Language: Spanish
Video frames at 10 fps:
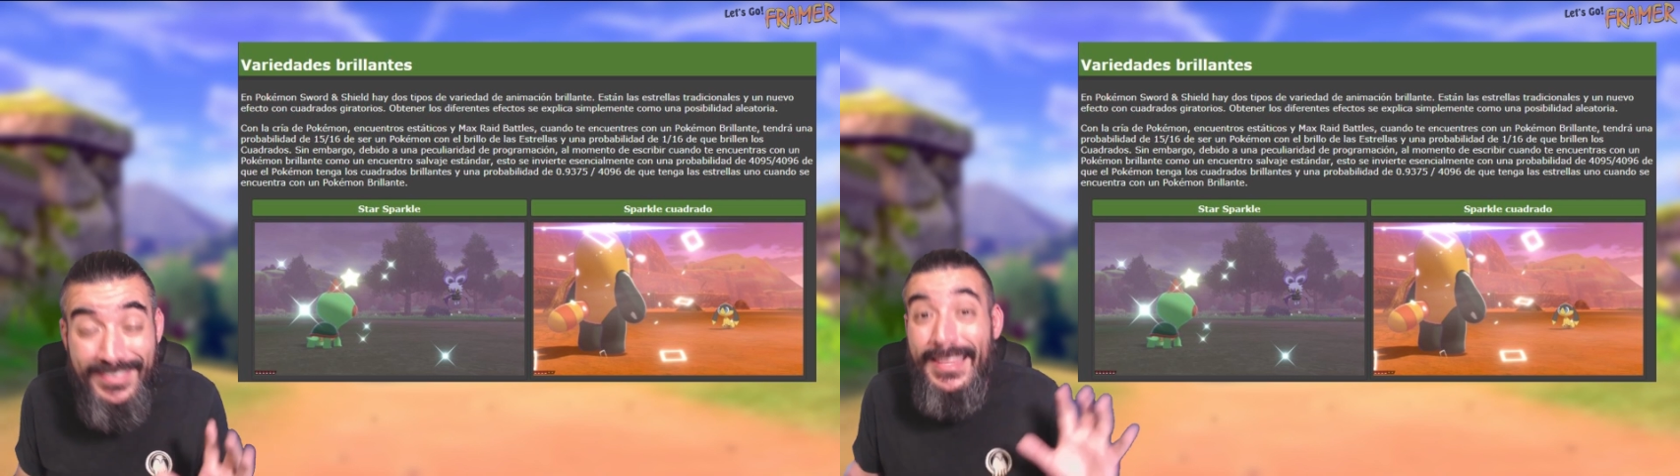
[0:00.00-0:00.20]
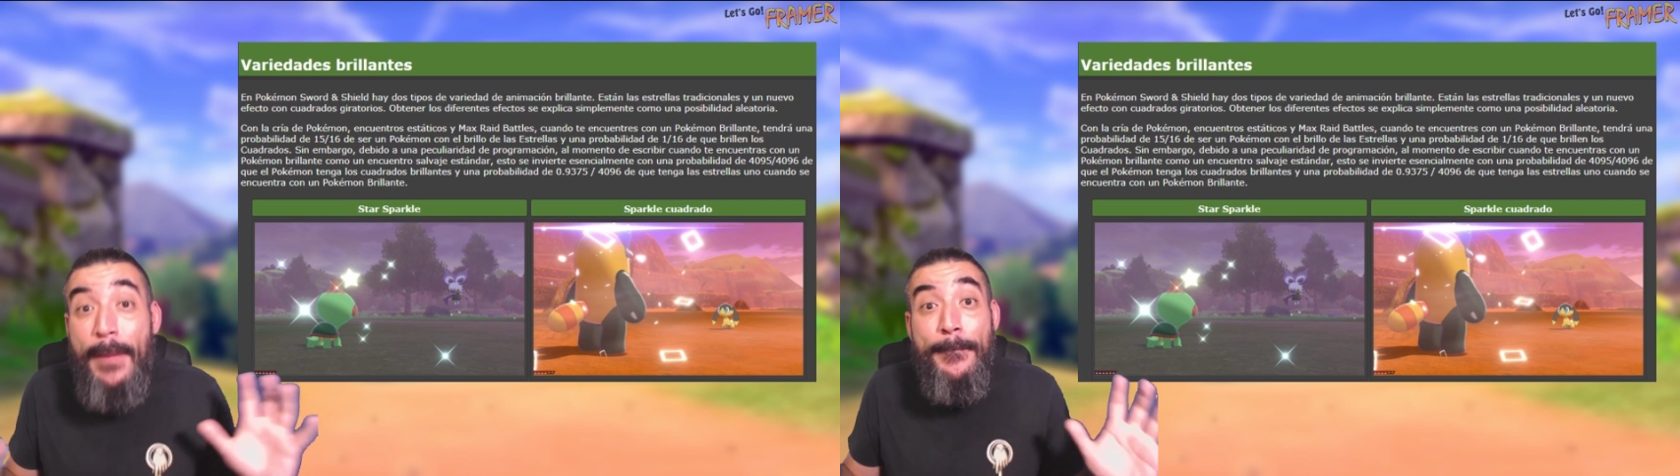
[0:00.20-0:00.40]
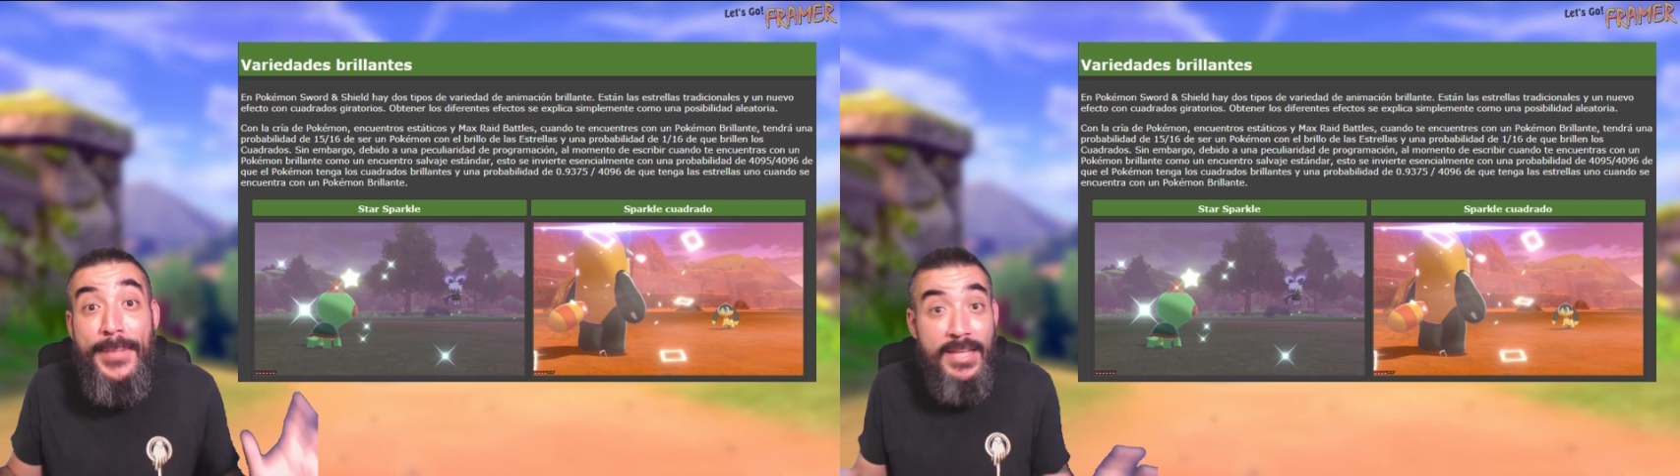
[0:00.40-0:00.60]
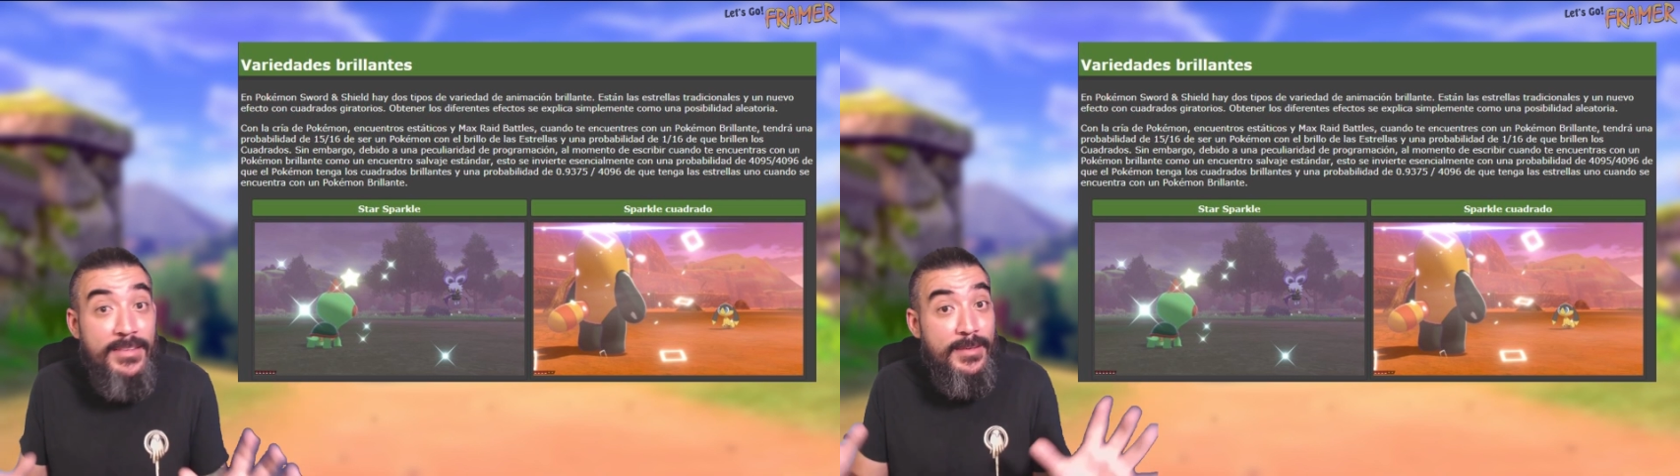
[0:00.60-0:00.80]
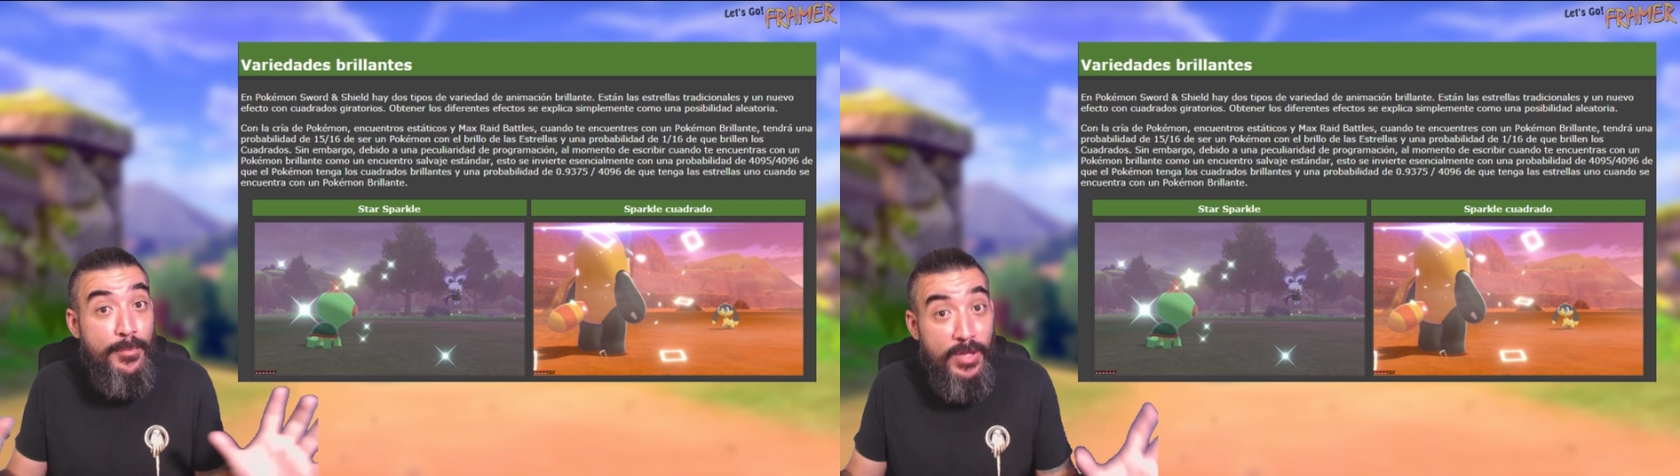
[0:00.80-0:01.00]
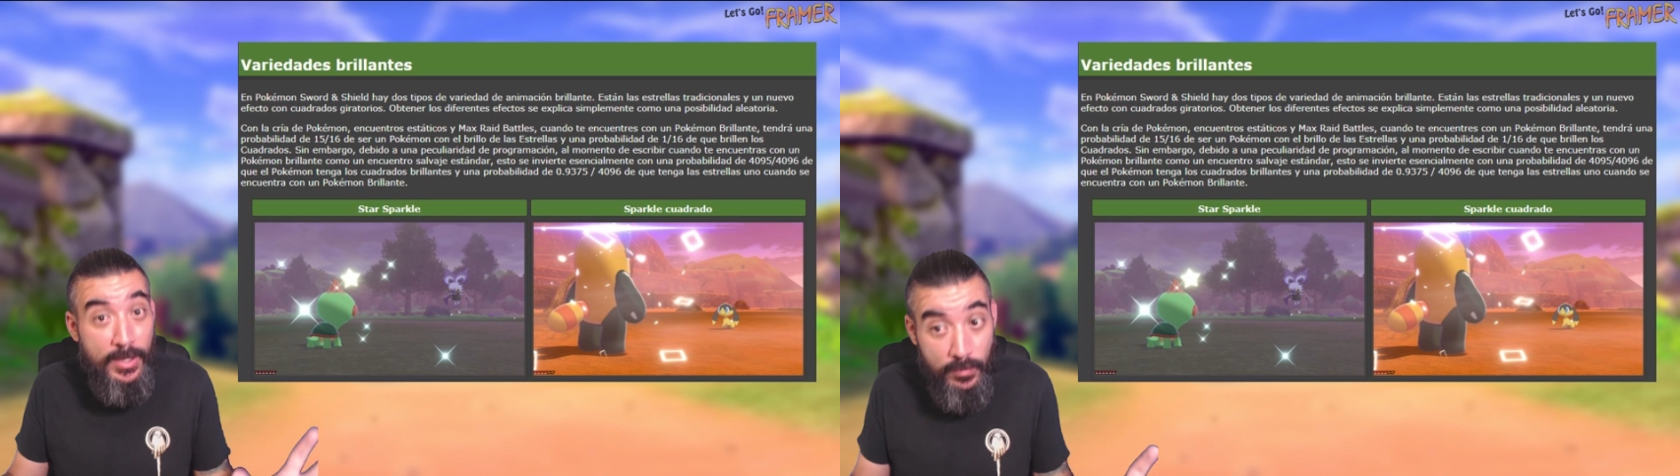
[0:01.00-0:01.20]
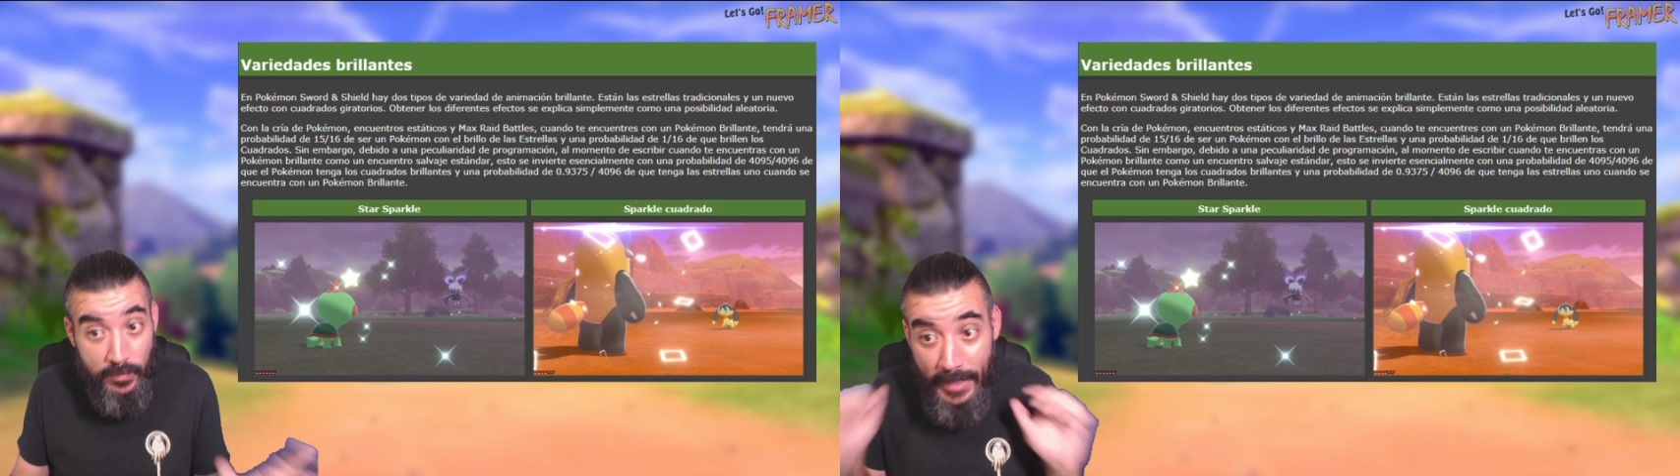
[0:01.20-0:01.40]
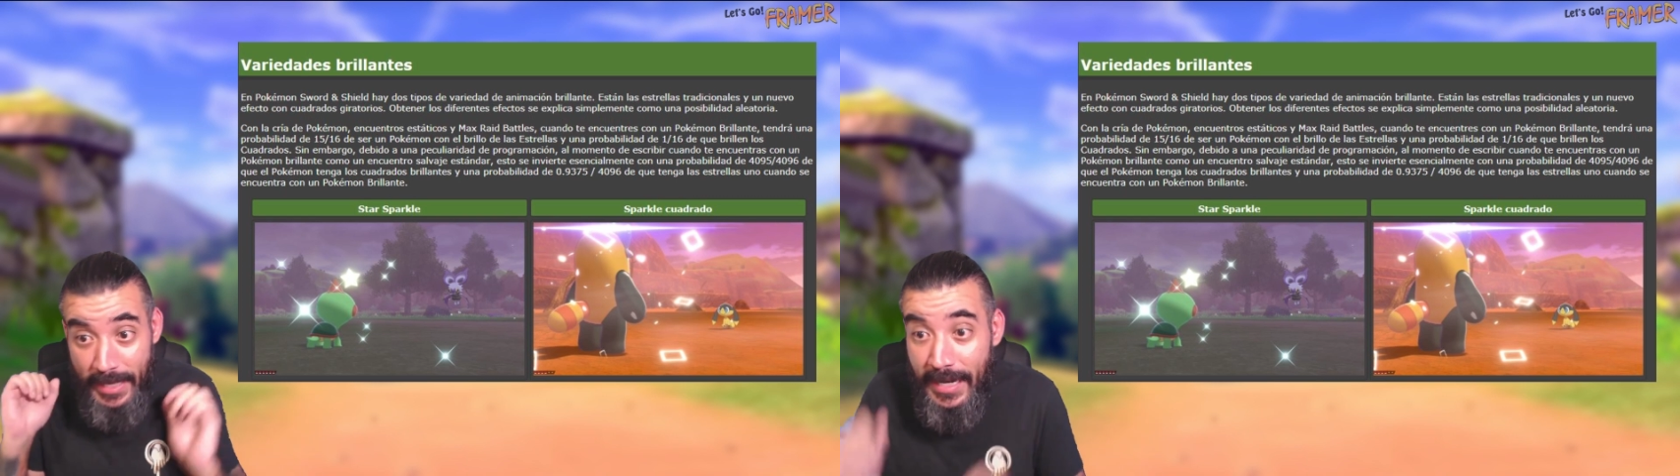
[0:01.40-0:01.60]
también se pueden
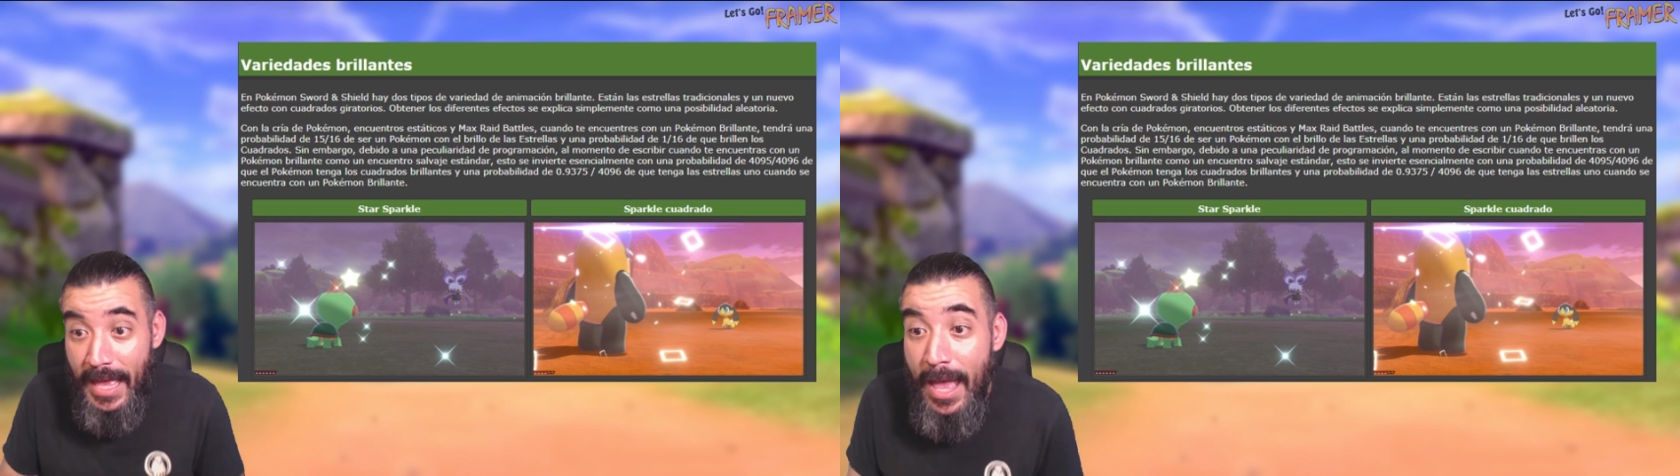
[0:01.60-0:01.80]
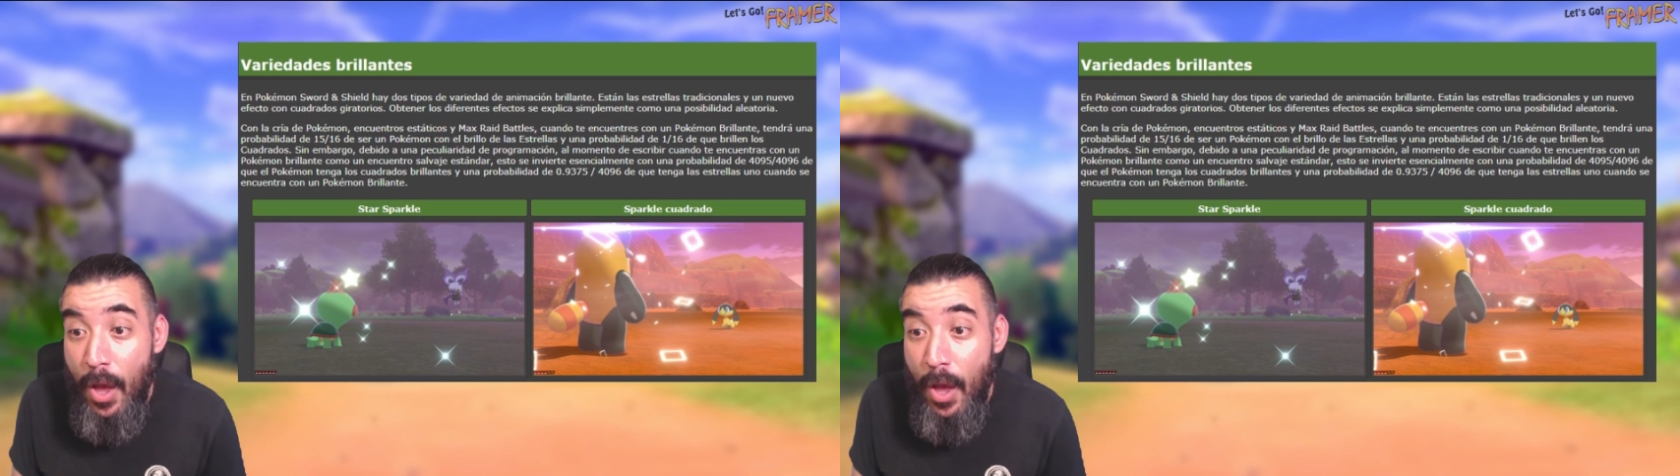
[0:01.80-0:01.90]
conseguir.